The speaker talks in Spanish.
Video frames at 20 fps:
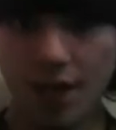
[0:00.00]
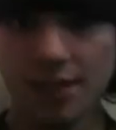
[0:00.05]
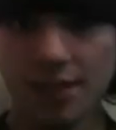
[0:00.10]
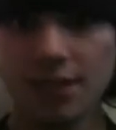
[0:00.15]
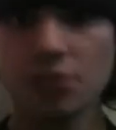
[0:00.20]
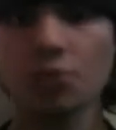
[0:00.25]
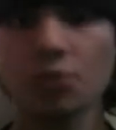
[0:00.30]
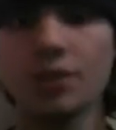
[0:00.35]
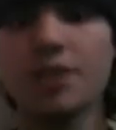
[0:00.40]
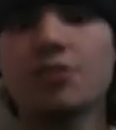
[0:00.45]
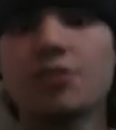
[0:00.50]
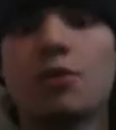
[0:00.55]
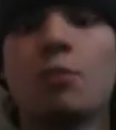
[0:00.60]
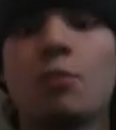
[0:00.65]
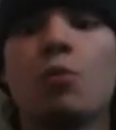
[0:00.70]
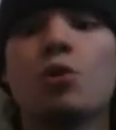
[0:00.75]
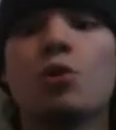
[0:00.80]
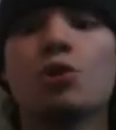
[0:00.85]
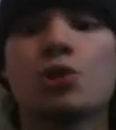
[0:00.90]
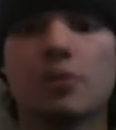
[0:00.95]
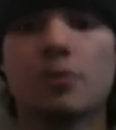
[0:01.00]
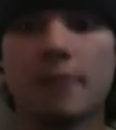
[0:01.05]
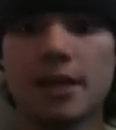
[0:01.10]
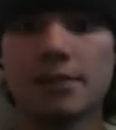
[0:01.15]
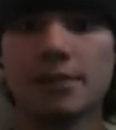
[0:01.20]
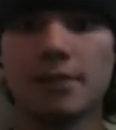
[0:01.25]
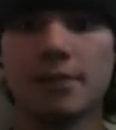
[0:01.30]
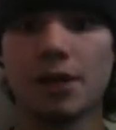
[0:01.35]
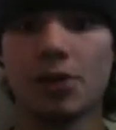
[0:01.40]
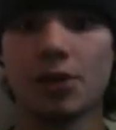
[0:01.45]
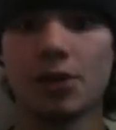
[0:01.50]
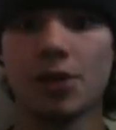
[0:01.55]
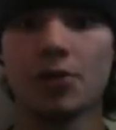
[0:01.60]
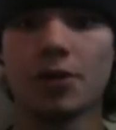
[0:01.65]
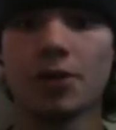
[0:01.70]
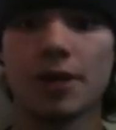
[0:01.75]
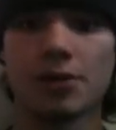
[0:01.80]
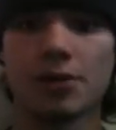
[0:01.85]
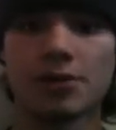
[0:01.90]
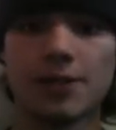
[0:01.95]
Este es un disco mucho más
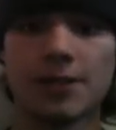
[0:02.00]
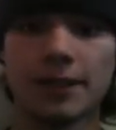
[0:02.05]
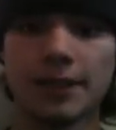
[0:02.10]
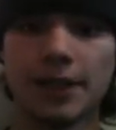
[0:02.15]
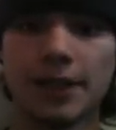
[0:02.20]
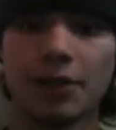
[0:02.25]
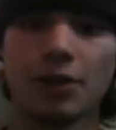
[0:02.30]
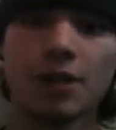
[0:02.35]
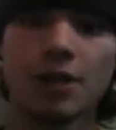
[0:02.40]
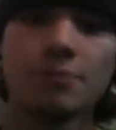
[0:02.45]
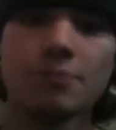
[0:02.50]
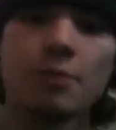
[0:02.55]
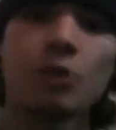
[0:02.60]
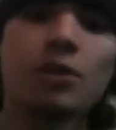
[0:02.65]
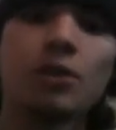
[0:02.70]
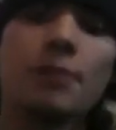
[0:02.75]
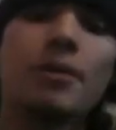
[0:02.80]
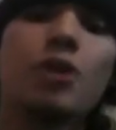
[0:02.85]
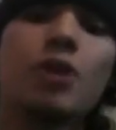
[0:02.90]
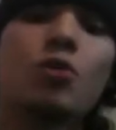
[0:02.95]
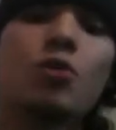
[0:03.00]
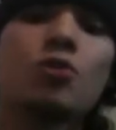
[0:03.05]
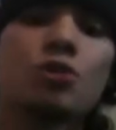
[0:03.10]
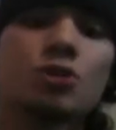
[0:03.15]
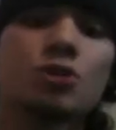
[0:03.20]
melódico que los anteriores, pero también con